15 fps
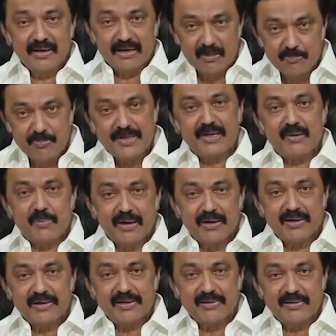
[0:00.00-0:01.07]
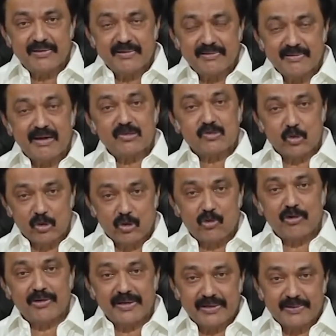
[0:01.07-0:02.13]
கம்பீரமாக நான் சொல்லிக்
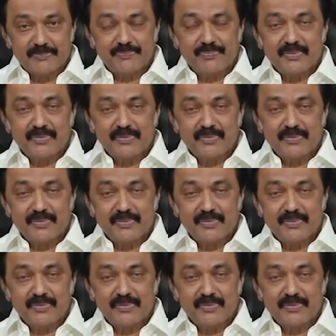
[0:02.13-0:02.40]
கொள்கிறேன்